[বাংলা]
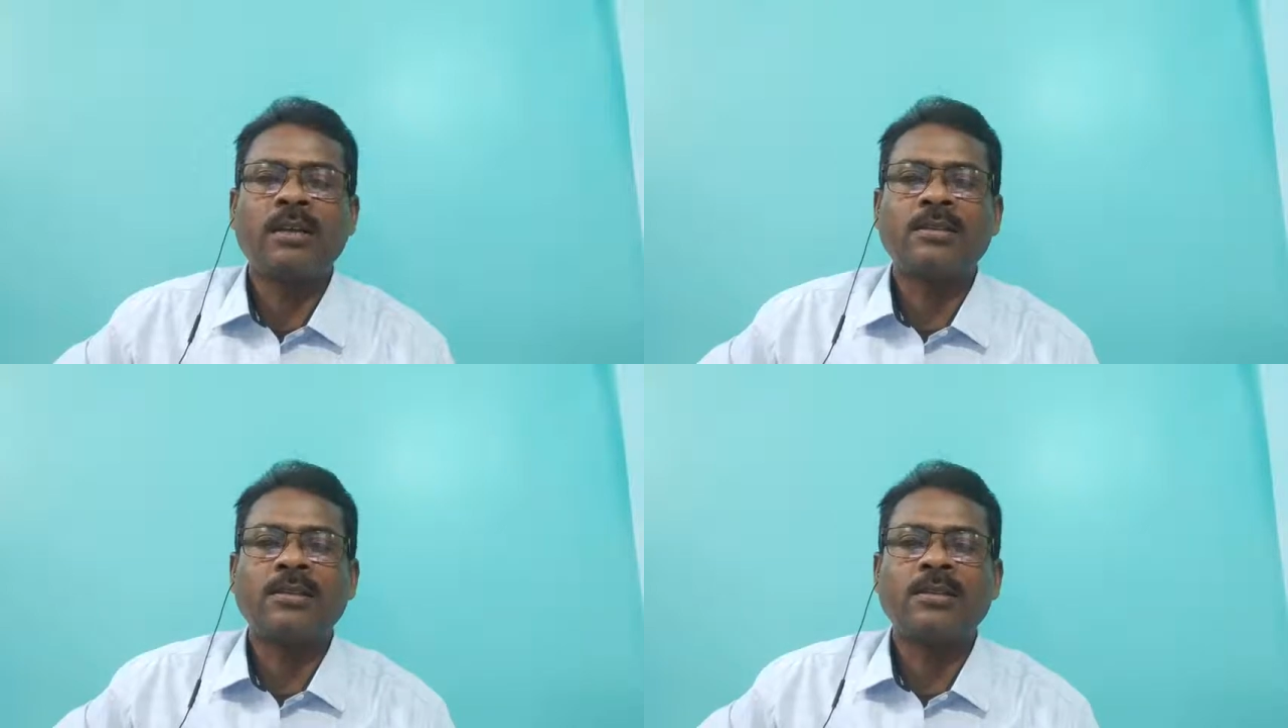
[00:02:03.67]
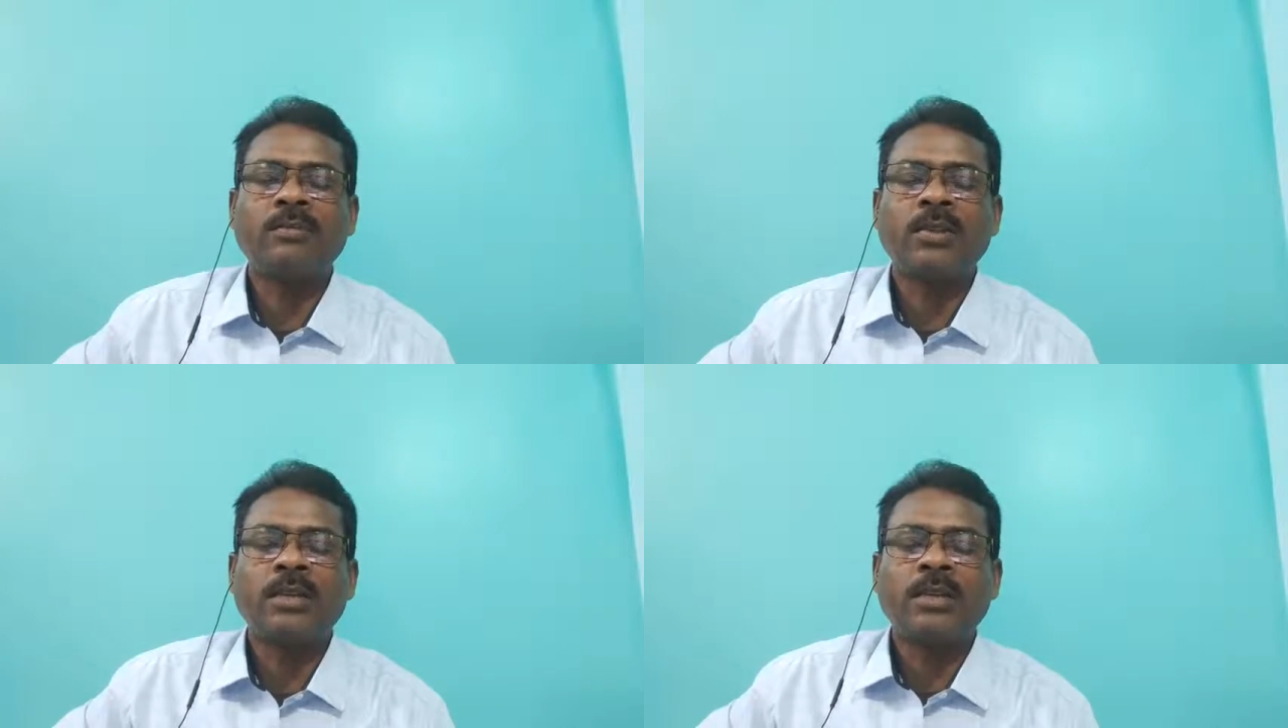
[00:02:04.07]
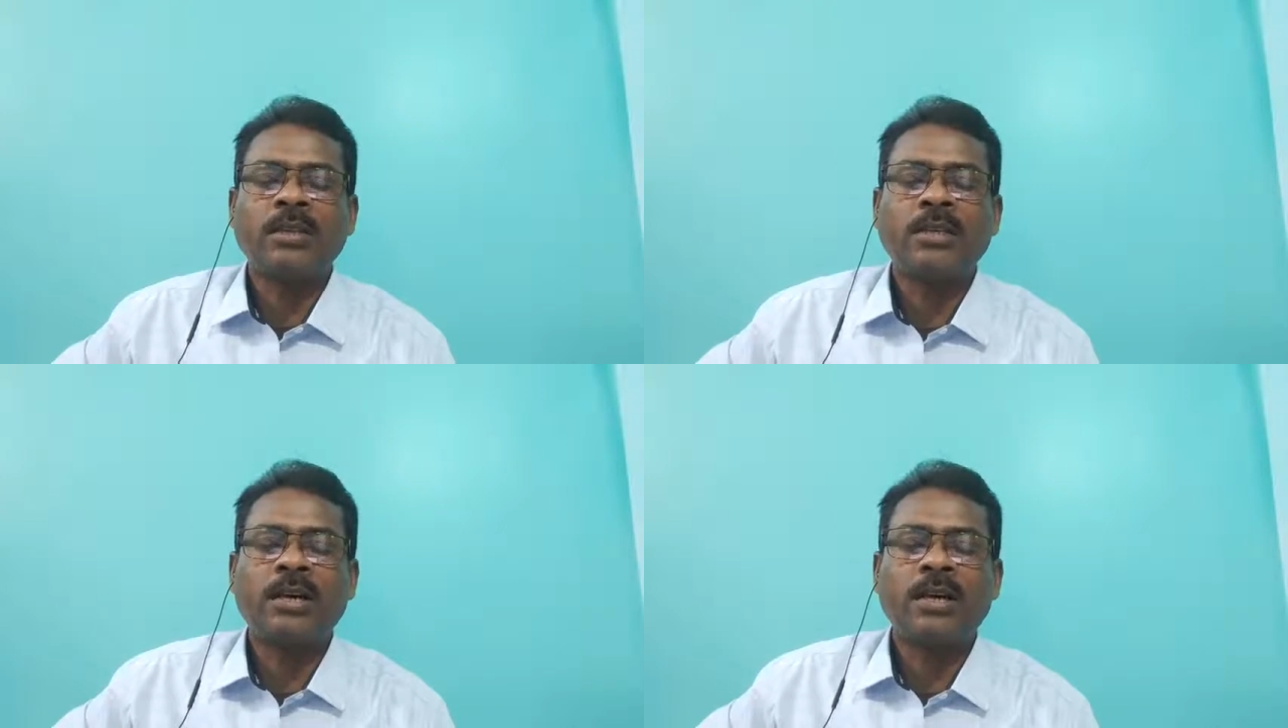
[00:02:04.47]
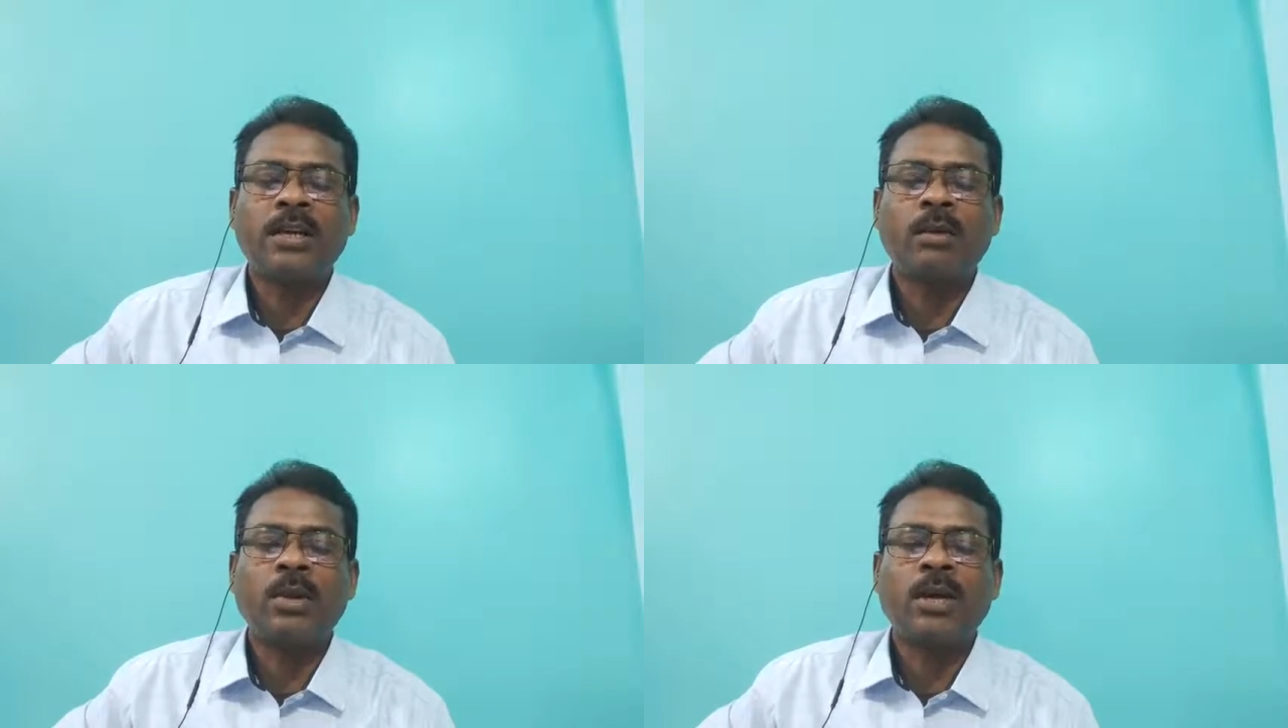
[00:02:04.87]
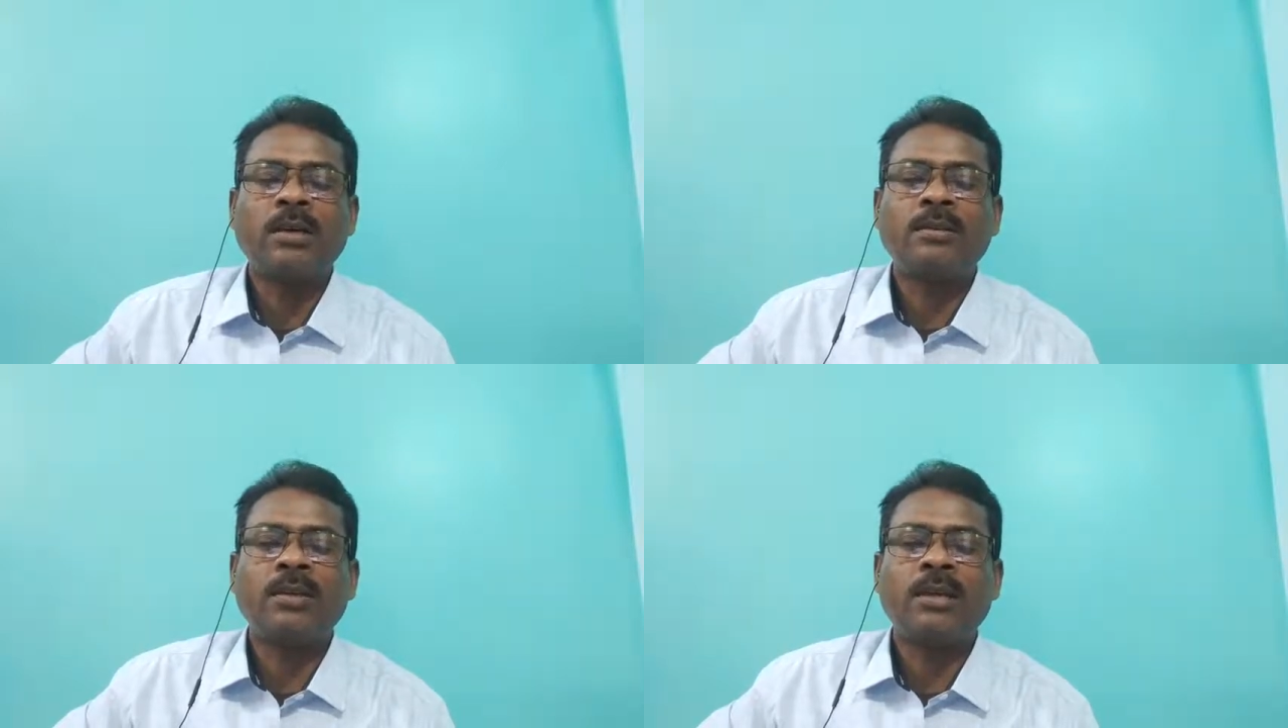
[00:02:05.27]
আছে সেখানে আমরা
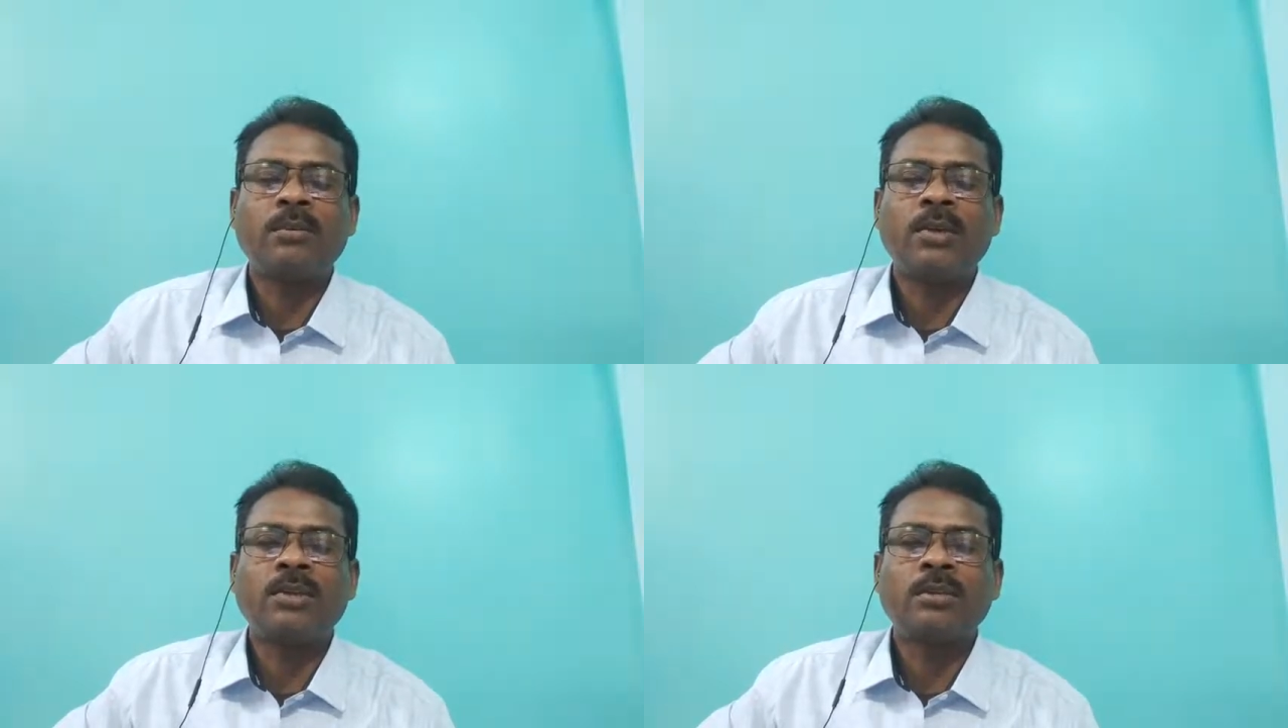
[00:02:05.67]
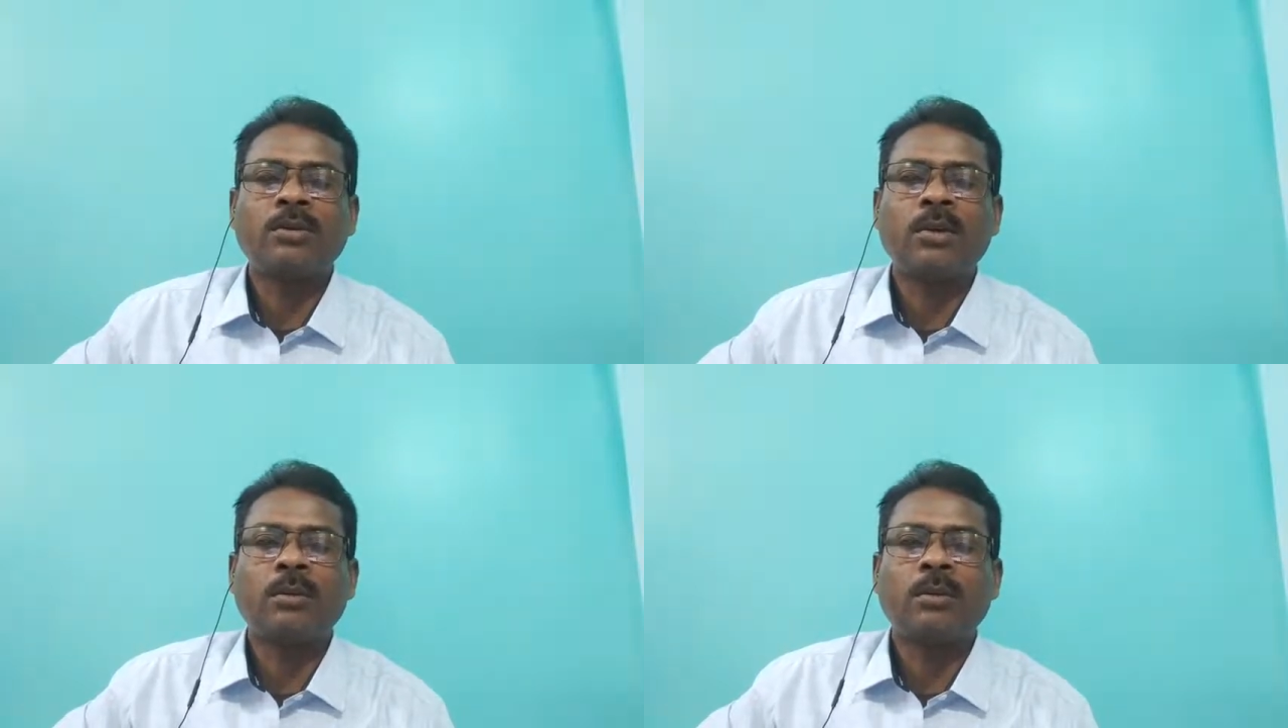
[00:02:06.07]
এই সেকেন্ড প্রেসক্রিপশন